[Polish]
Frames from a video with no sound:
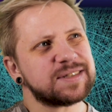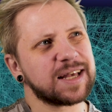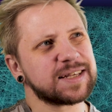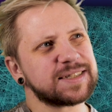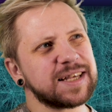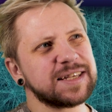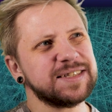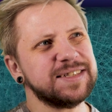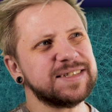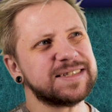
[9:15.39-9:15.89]
Z
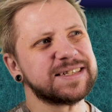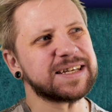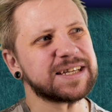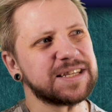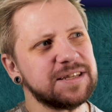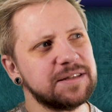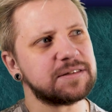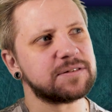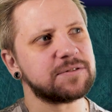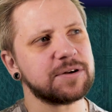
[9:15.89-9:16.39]
Assassin's
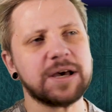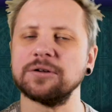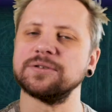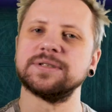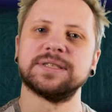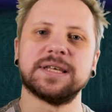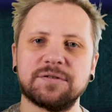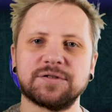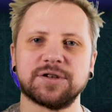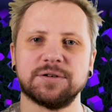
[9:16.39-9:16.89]
Creed to ja od
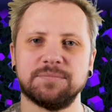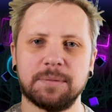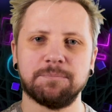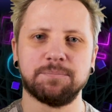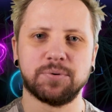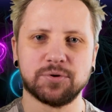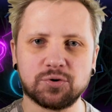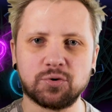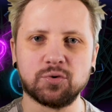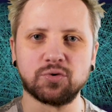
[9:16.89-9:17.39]
zawsze mam pod